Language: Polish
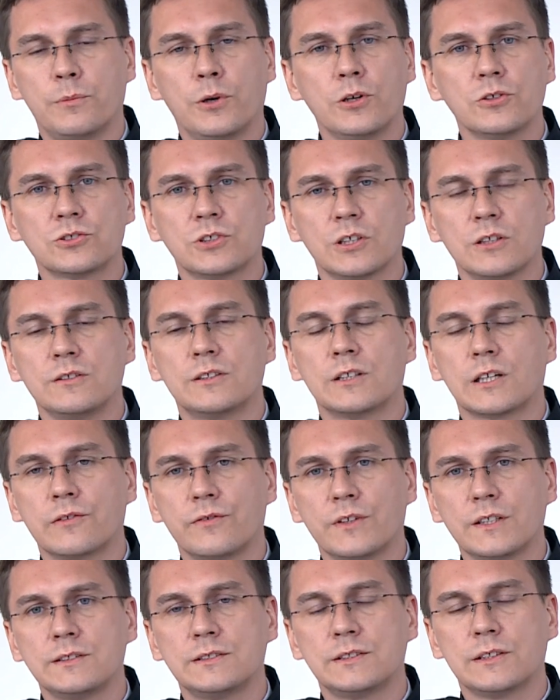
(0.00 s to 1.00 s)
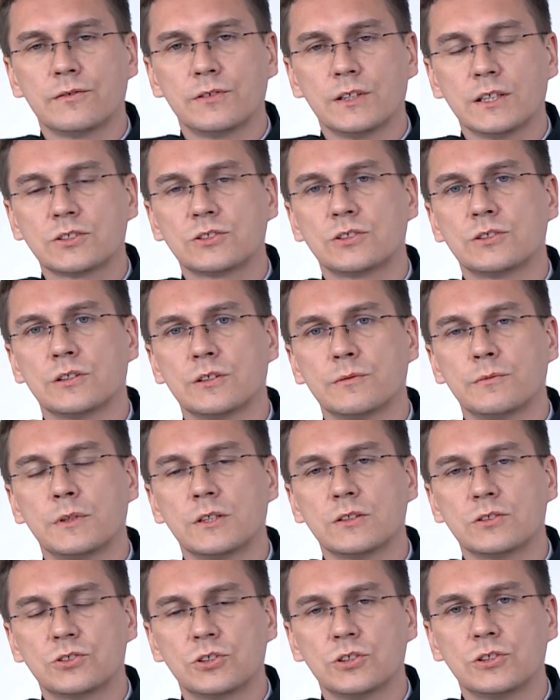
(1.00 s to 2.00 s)
Boże interwencje w naszym
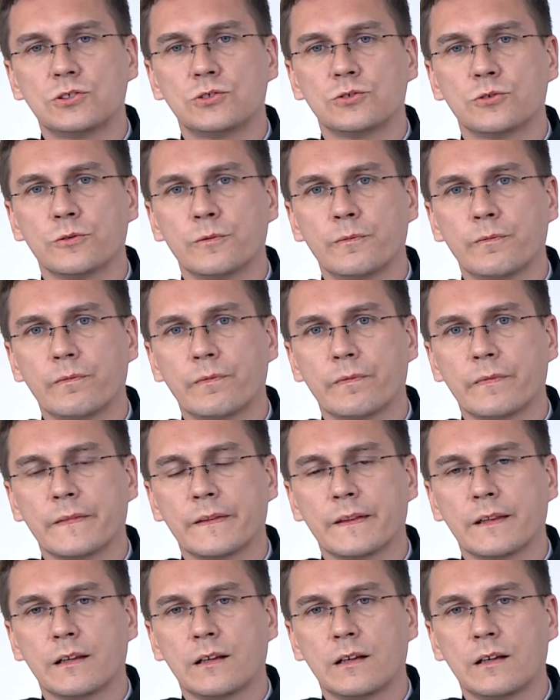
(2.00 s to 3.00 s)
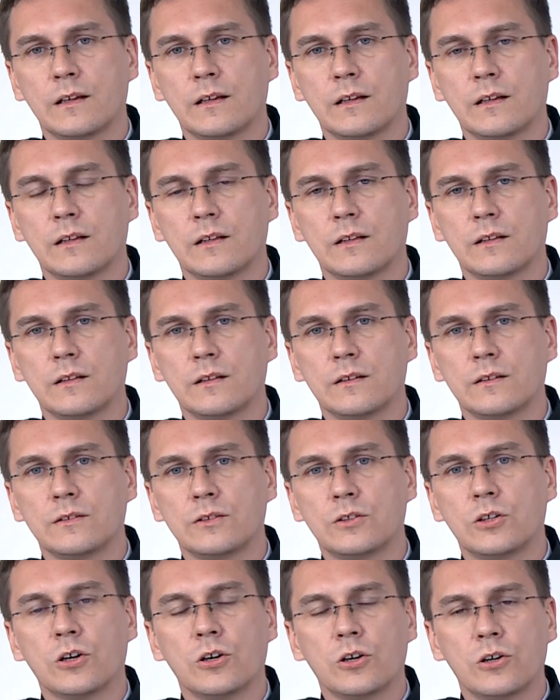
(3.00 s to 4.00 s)
życiu,
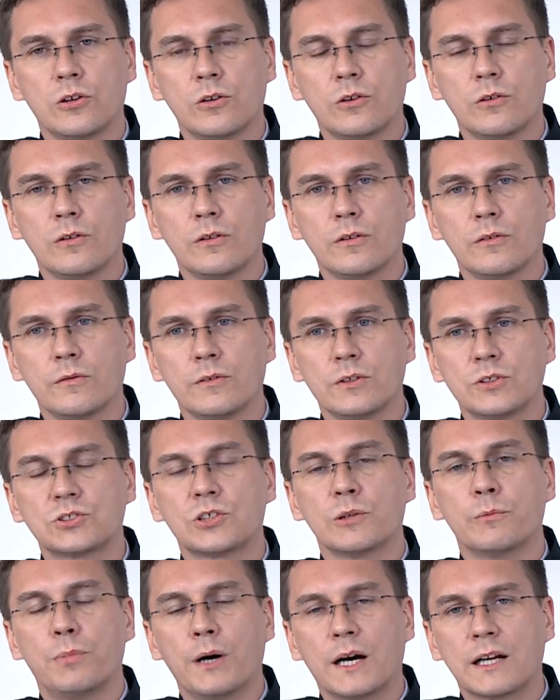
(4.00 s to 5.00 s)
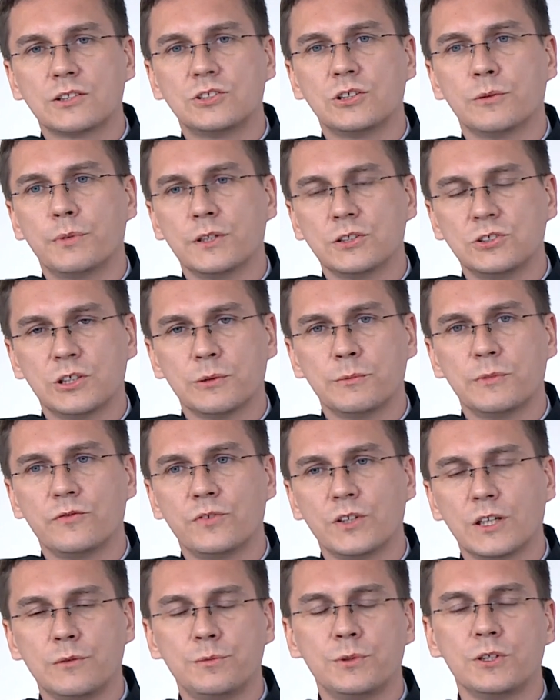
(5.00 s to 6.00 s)
to jeszcze bardziej będziemy
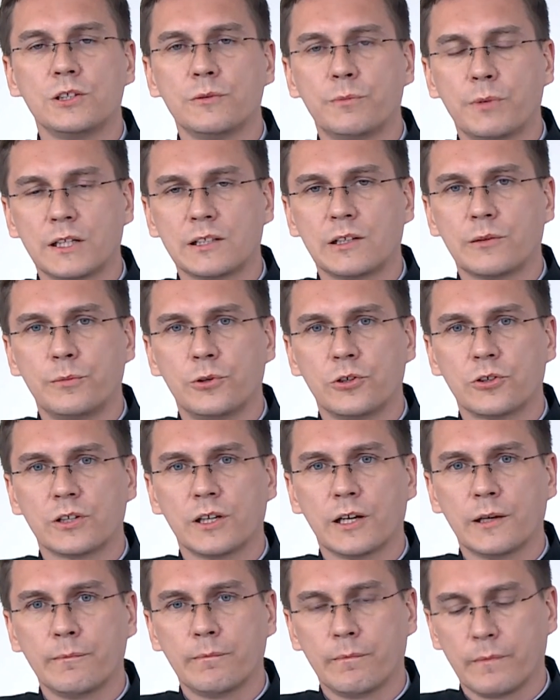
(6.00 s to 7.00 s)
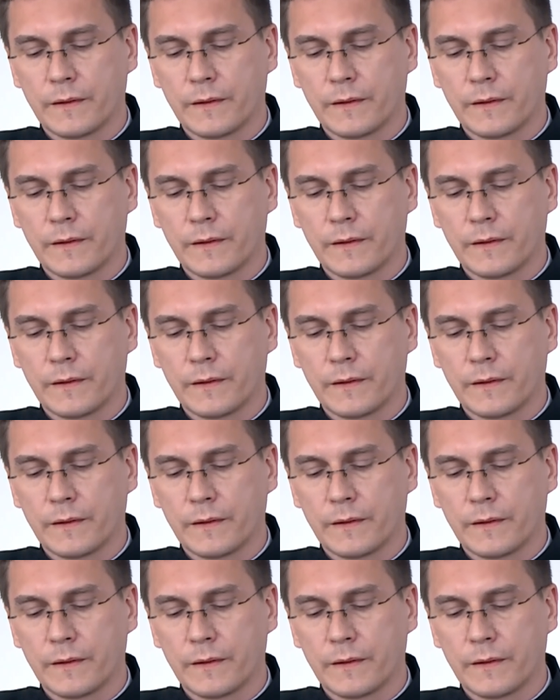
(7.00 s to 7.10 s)
wielbili Pana Boga.